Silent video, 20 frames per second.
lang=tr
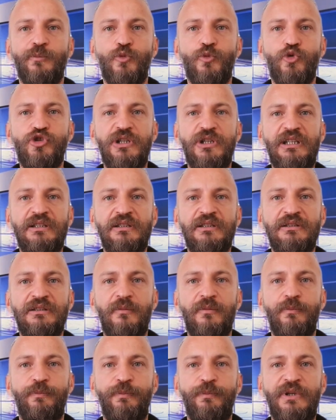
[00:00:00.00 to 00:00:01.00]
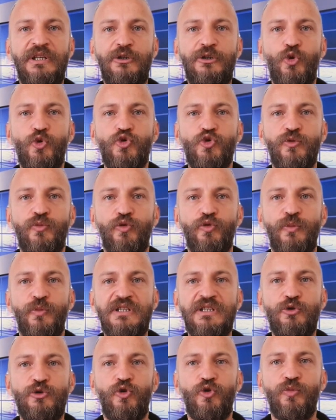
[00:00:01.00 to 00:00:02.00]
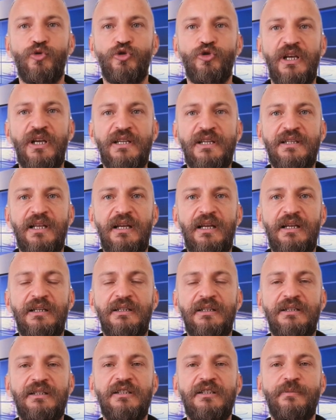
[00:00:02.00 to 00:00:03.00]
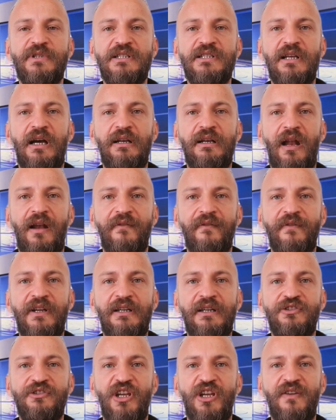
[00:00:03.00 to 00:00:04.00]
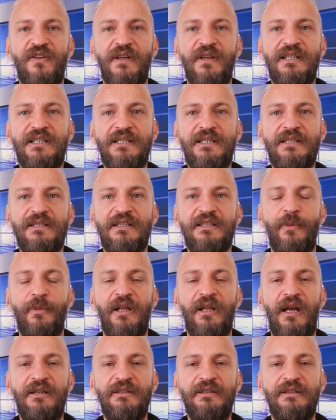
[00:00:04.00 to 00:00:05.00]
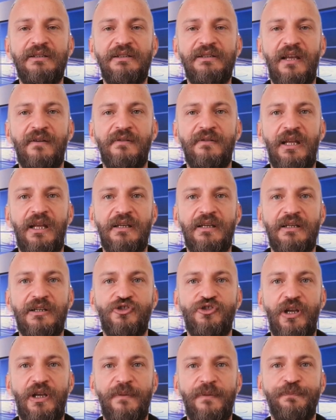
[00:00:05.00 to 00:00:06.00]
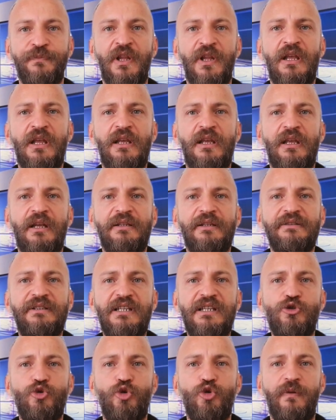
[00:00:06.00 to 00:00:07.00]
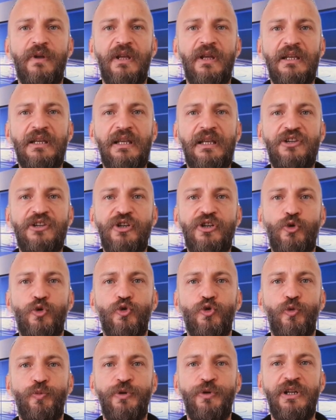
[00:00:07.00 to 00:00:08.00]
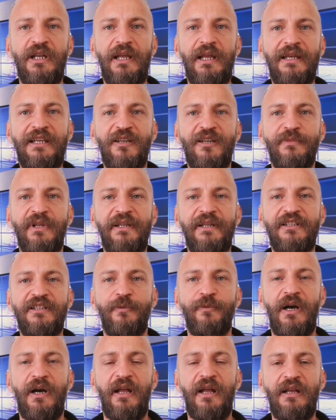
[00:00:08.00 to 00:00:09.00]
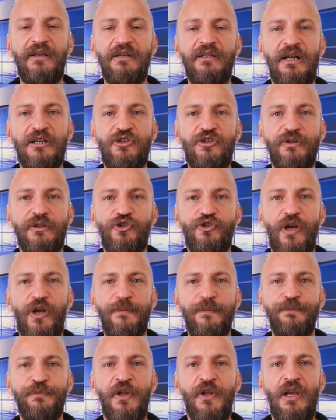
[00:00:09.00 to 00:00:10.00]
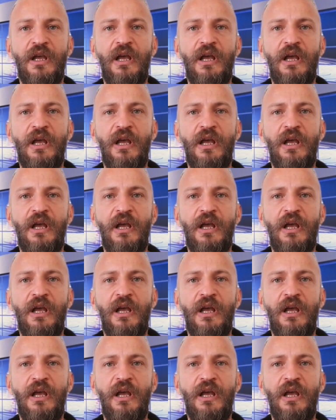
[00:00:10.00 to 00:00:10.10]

Bu sayının 1200'ü bulması durumundaysa kırmızı alarm verilecek ve kısıtlamalar devreye girecek disko ve gece kulüpleri Ekim'den itibaren açılacak.